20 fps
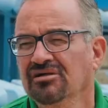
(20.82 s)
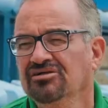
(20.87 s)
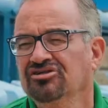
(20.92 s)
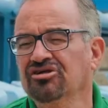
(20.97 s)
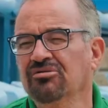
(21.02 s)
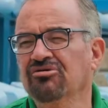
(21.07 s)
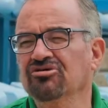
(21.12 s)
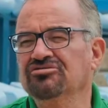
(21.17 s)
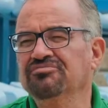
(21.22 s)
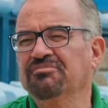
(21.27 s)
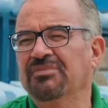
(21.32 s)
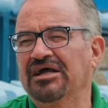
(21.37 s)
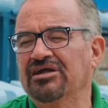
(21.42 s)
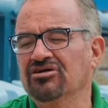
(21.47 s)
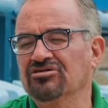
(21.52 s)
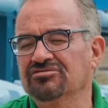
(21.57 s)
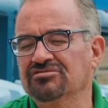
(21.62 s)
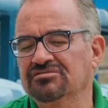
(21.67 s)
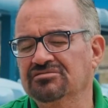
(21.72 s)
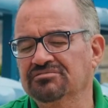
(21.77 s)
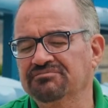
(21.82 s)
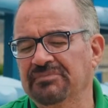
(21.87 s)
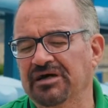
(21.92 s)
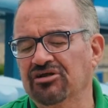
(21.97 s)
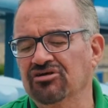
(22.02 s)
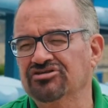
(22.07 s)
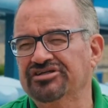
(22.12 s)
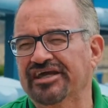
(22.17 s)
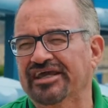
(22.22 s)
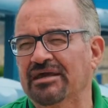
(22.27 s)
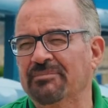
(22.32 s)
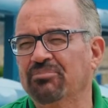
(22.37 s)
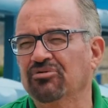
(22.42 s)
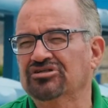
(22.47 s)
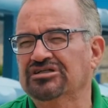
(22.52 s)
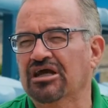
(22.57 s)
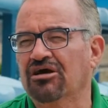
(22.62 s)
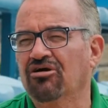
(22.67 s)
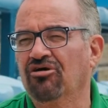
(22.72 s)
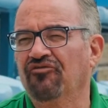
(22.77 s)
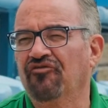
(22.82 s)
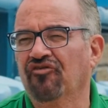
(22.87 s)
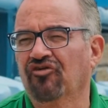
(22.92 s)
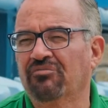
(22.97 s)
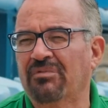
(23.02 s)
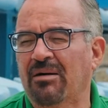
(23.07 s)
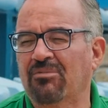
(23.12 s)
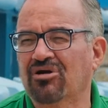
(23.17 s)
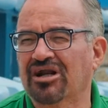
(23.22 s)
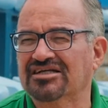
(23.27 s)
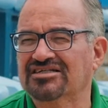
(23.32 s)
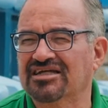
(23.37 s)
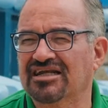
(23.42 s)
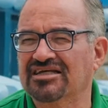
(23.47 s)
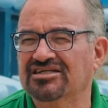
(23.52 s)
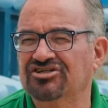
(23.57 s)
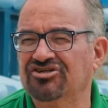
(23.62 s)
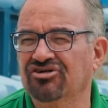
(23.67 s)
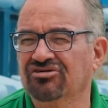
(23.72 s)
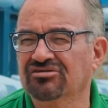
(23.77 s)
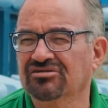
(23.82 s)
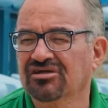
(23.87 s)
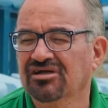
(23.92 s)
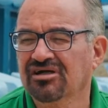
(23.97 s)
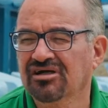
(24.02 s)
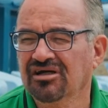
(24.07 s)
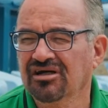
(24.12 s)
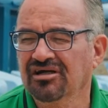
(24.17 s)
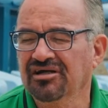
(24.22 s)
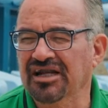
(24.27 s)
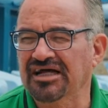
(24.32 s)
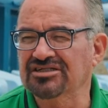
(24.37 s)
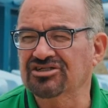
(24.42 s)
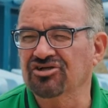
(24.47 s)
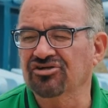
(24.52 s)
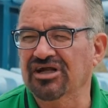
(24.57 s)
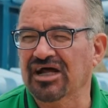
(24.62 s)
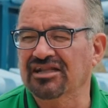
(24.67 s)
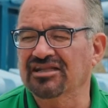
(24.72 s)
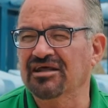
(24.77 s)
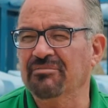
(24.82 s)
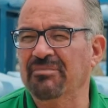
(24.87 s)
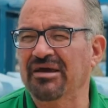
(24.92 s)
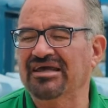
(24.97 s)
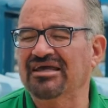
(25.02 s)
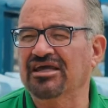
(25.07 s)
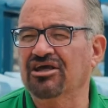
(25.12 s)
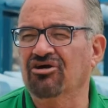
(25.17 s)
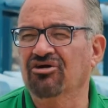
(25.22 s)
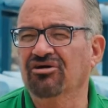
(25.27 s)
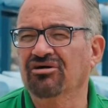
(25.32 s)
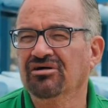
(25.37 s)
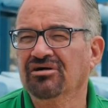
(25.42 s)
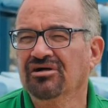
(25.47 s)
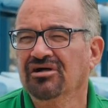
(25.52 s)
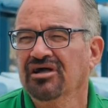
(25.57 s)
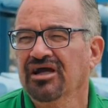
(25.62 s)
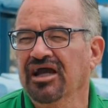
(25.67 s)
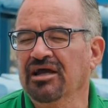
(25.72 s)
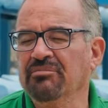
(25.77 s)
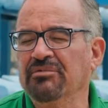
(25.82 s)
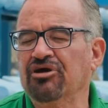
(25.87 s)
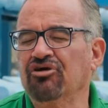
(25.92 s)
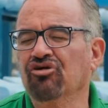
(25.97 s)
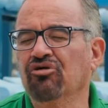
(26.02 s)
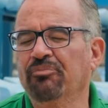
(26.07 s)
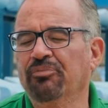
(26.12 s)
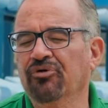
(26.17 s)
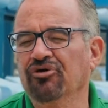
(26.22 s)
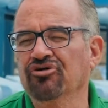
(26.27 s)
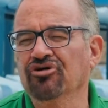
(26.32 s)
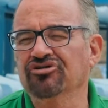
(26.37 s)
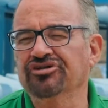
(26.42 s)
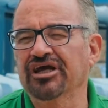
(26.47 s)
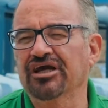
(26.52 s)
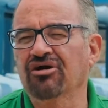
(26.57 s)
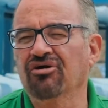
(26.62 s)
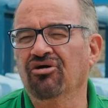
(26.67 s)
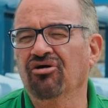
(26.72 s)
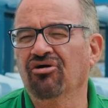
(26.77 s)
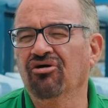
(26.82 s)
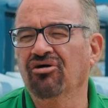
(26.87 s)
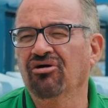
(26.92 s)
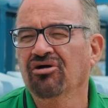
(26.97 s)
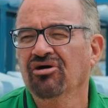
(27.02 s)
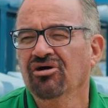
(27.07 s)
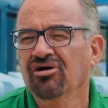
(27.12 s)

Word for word: Somos varios, varios equipos que conformamos la selección nacional de México. En mi grupo yo tengo